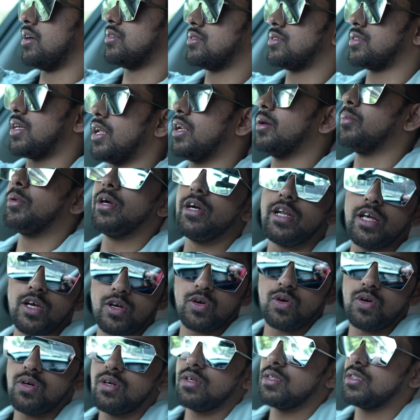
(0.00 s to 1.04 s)
सेलिब्रिटी
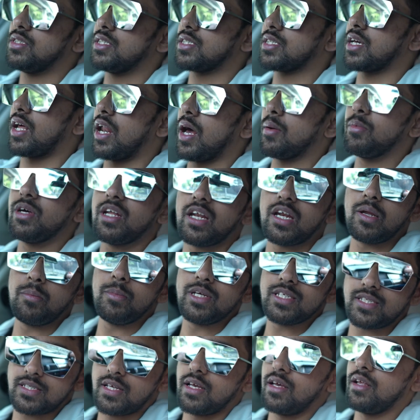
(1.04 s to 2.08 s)
को जिसका नाम है
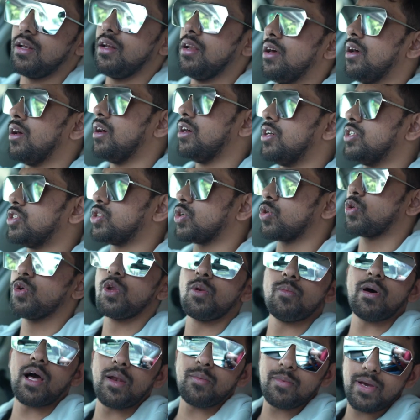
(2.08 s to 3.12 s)
रिमी सेन जो
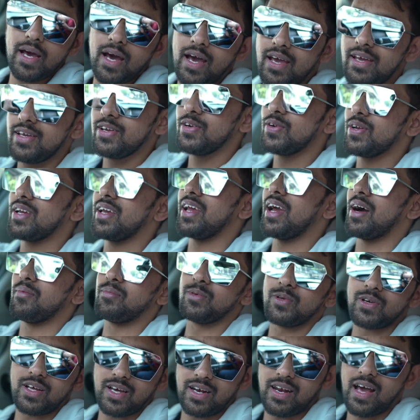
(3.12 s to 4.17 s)
गुलमाल में आई होंगी
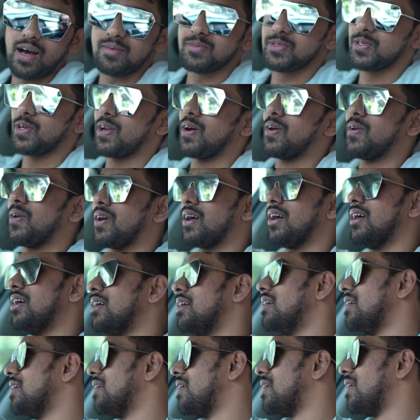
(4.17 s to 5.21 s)
आपने उनका नाम सुना होगा
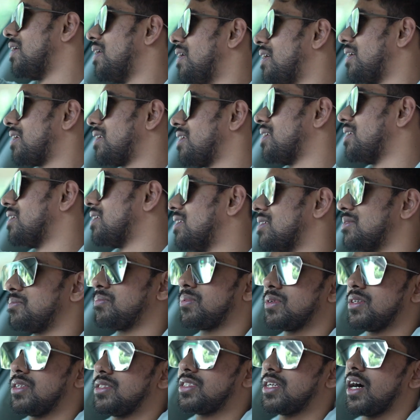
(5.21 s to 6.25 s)
और
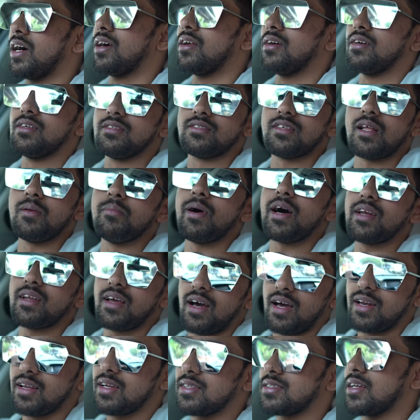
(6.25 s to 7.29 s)
सलमान
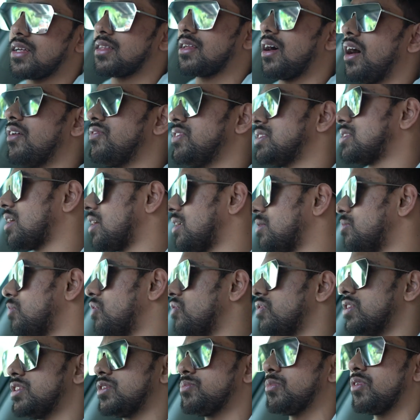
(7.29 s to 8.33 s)
खान के साथ काफ़ी सारी
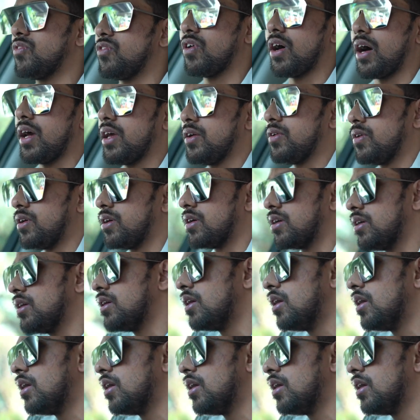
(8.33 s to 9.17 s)
मूवीज़ में वो आई हुई है